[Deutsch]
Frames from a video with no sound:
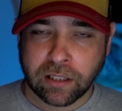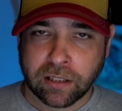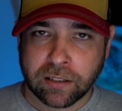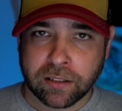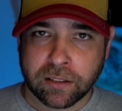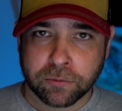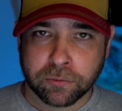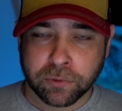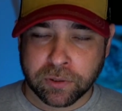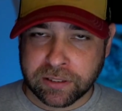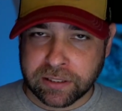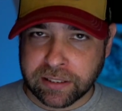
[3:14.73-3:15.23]

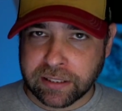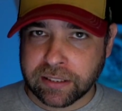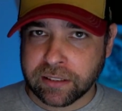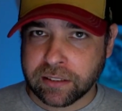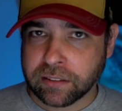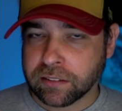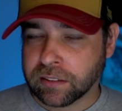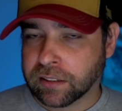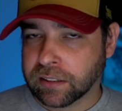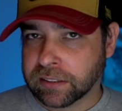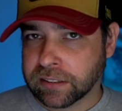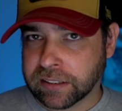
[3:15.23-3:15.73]
Für die,
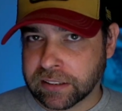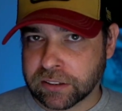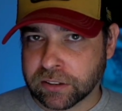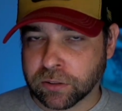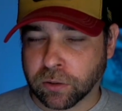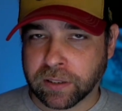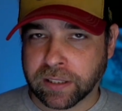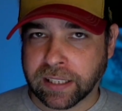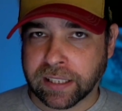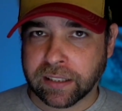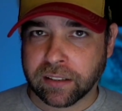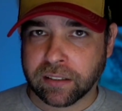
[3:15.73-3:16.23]
die es
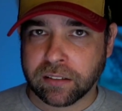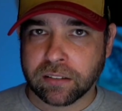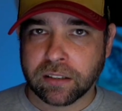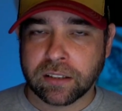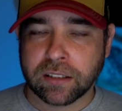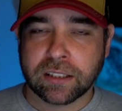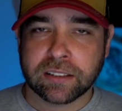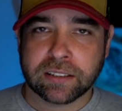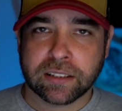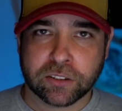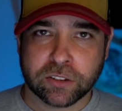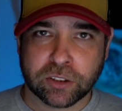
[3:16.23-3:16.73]
noch kennen,
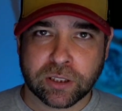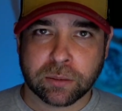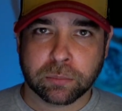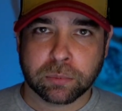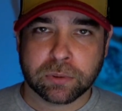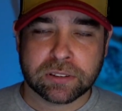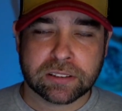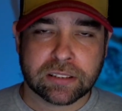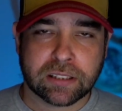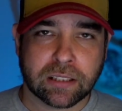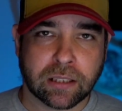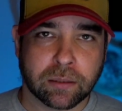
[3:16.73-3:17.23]
der
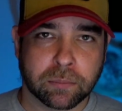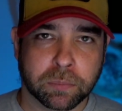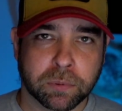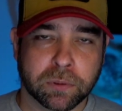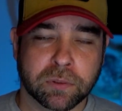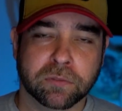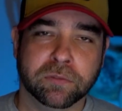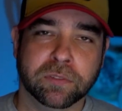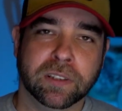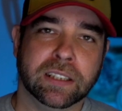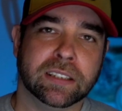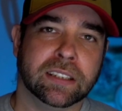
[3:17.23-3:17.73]
Champions Club
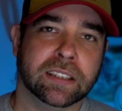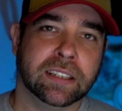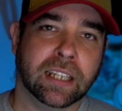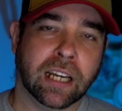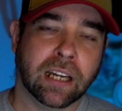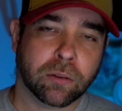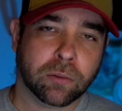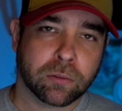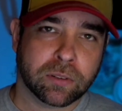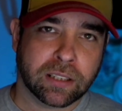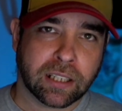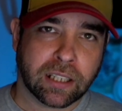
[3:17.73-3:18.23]
wird
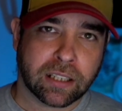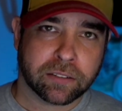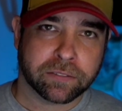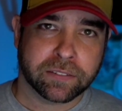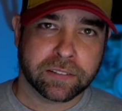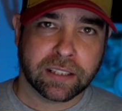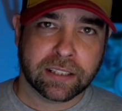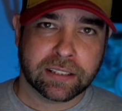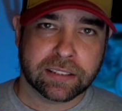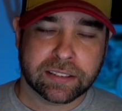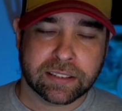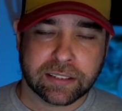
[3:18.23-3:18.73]
nach und nach
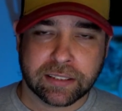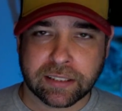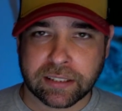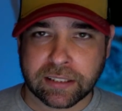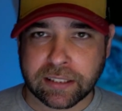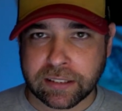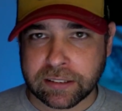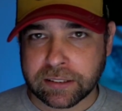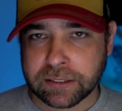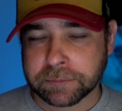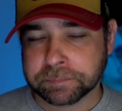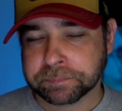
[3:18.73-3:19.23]
wieder
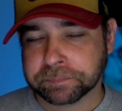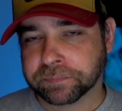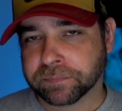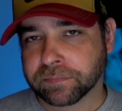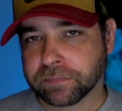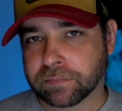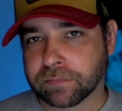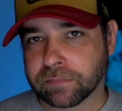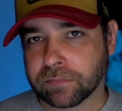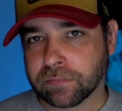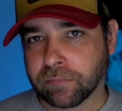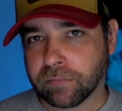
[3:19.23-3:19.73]
integriert.
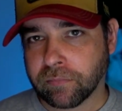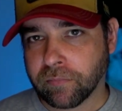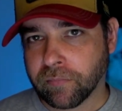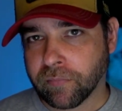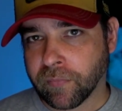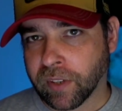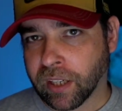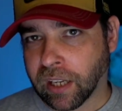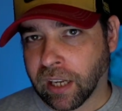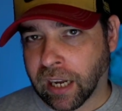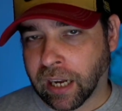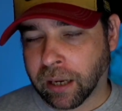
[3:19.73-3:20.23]

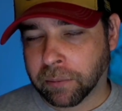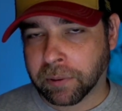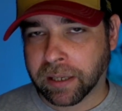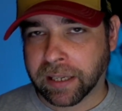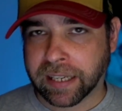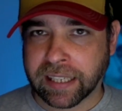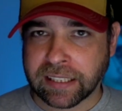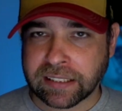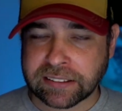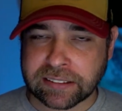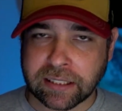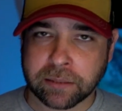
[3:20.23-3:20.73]
Aber
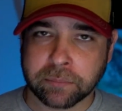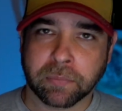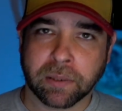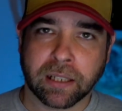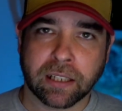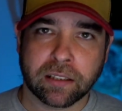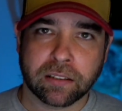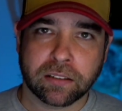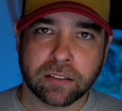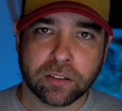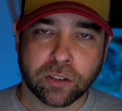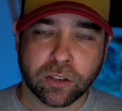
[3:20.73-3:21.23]
erst
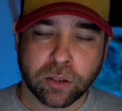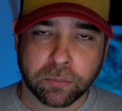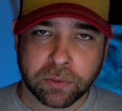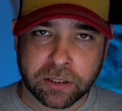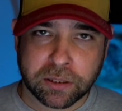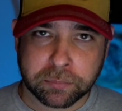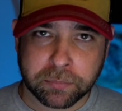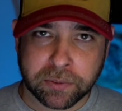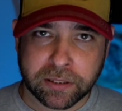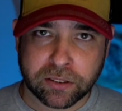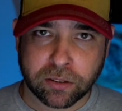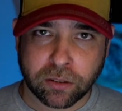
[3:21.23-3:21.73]
einmal kümmere ich
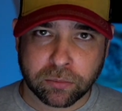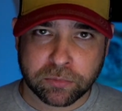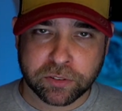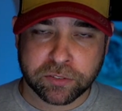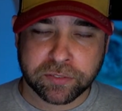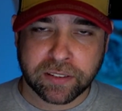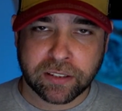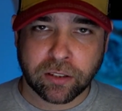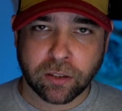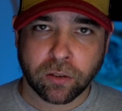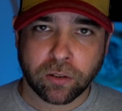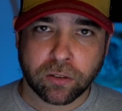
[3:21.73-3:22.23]
mich ums
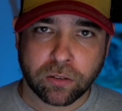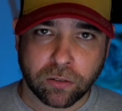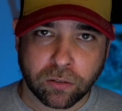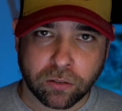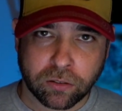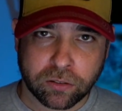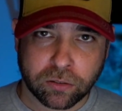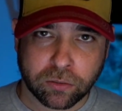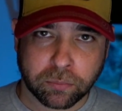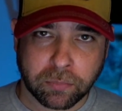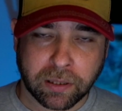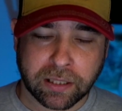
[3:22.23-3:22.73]
Vlog
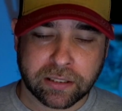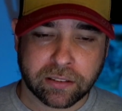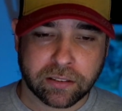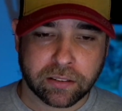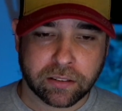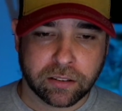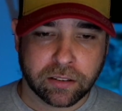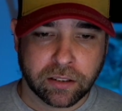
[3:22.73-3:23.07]
und um meine